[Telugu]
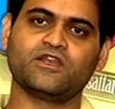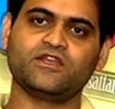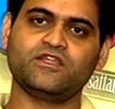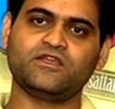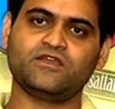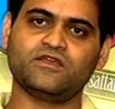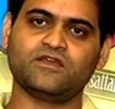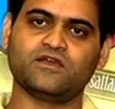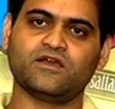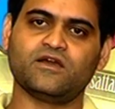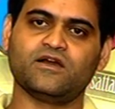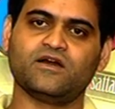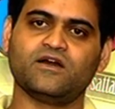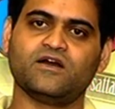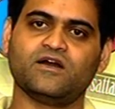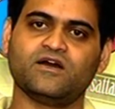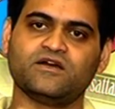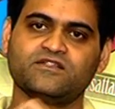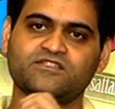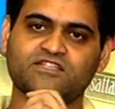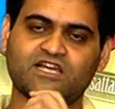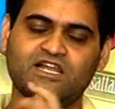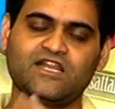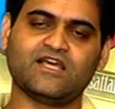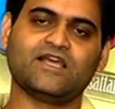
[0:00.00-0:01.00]
కానీ
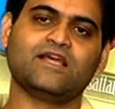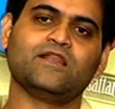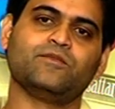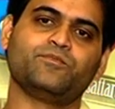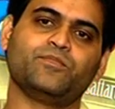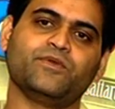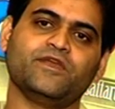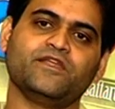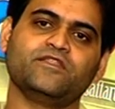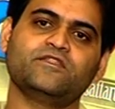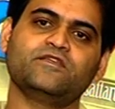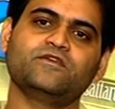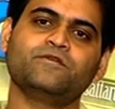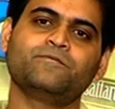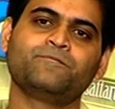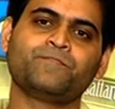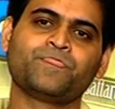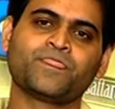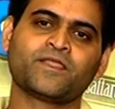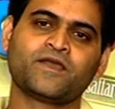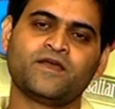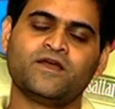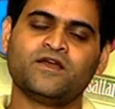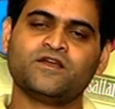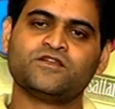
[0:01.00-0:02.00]
చాలా హెల్ప్ అయింది
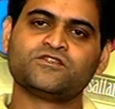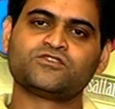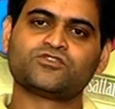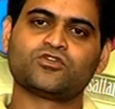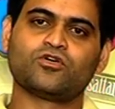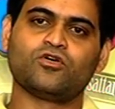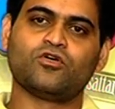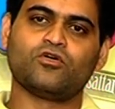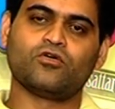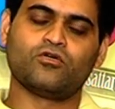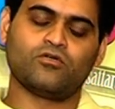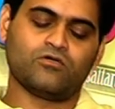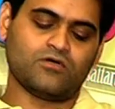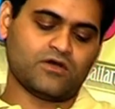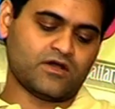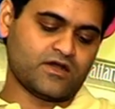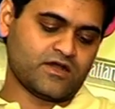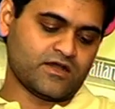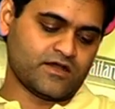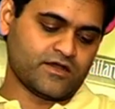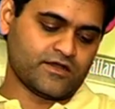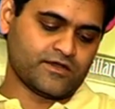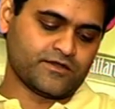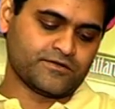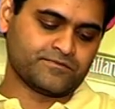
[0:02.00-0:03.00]
సో
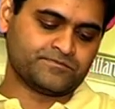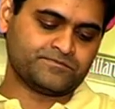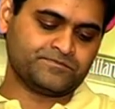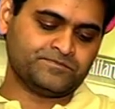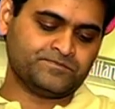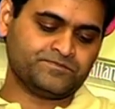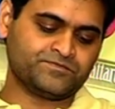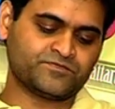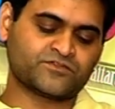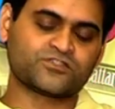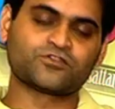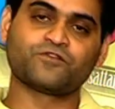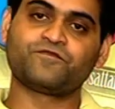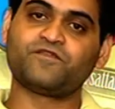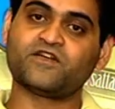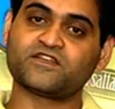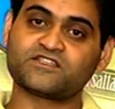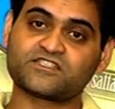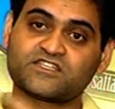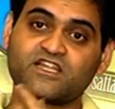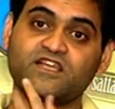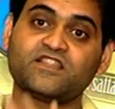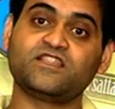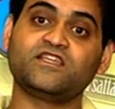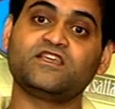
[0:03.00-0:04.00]
సో
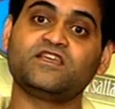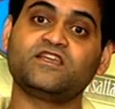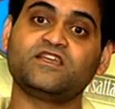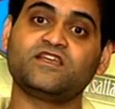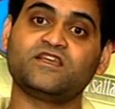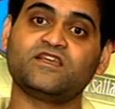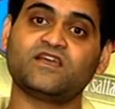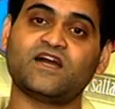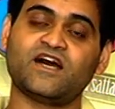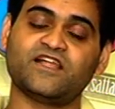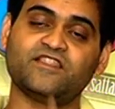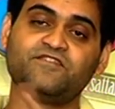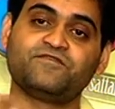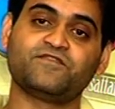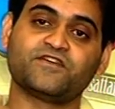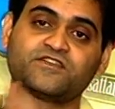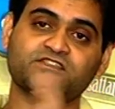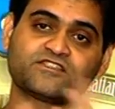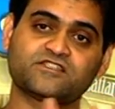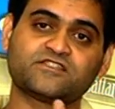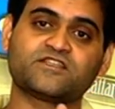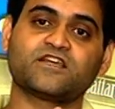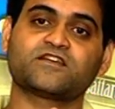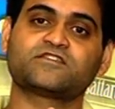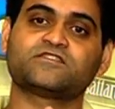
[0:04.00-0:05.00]
ఫస్ట్ అది అది
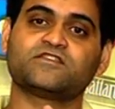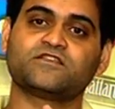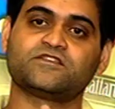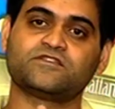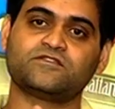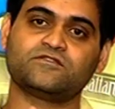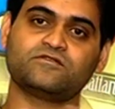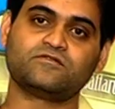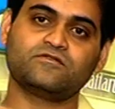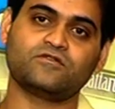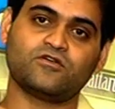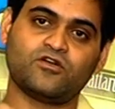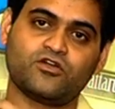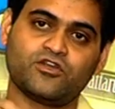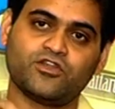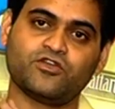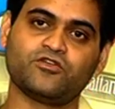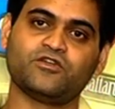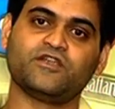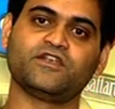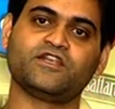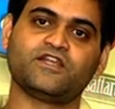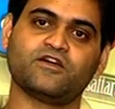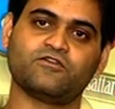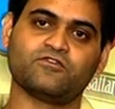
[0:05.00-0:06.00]
ఫస్ట్ సక్సెస్
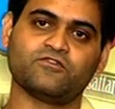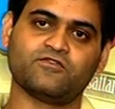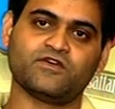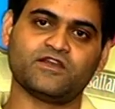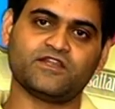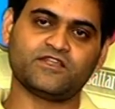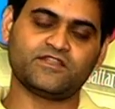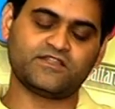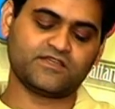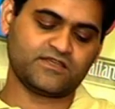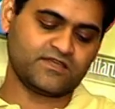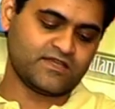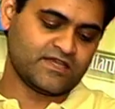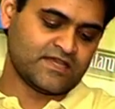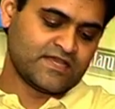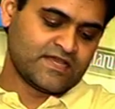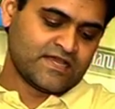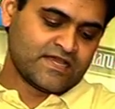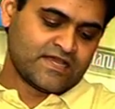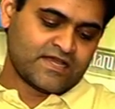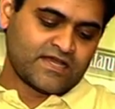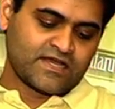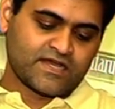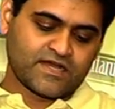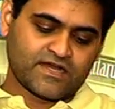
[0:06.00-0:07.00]
ఆడియో హిట్ అవ్వడం అనేది
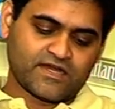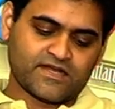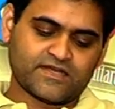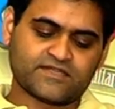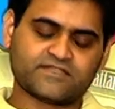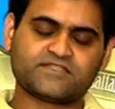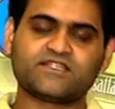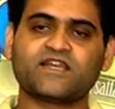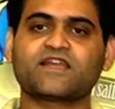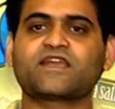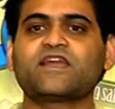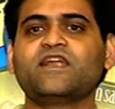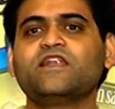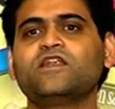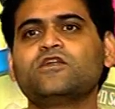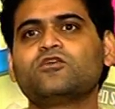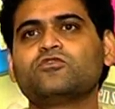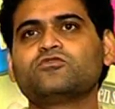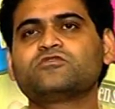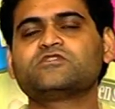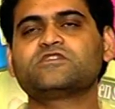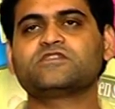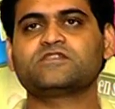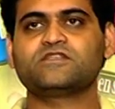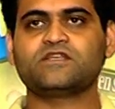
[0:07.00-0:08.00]
సెకండ్కి
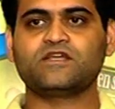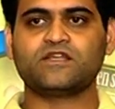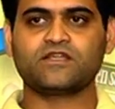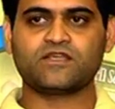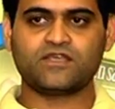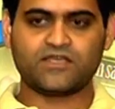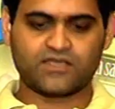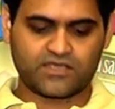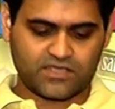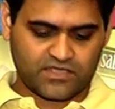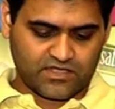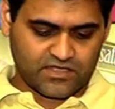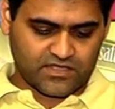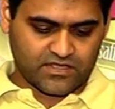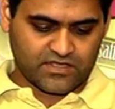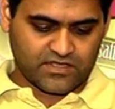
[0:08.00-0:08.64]
వచ్చేసరికి